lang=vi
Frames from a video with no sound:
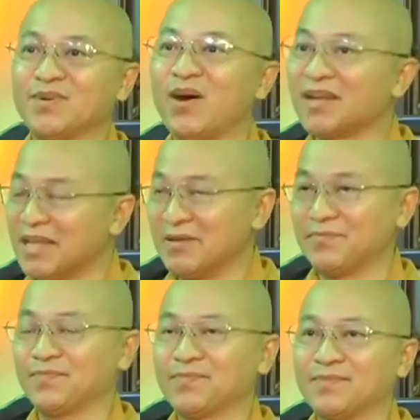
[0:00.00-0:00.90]
ngọt
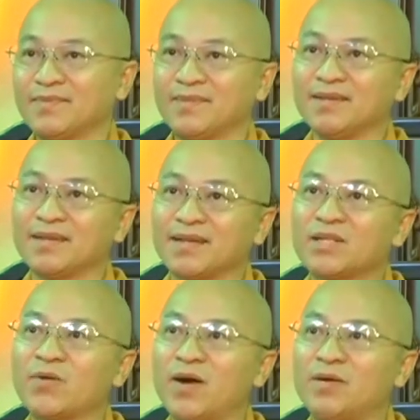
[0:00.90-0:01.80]
liệm như là
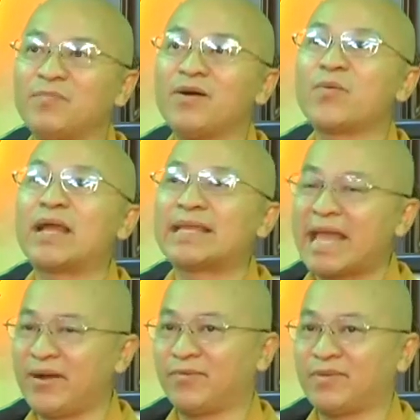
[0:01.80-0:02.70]
cái thuở mới quen
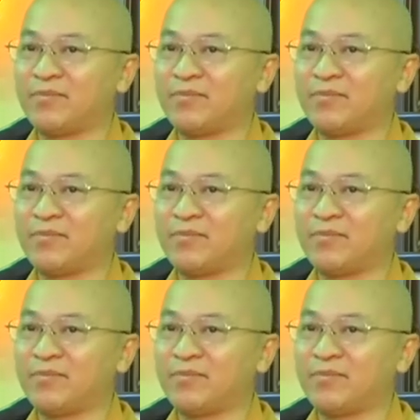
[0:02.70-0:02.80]
nhau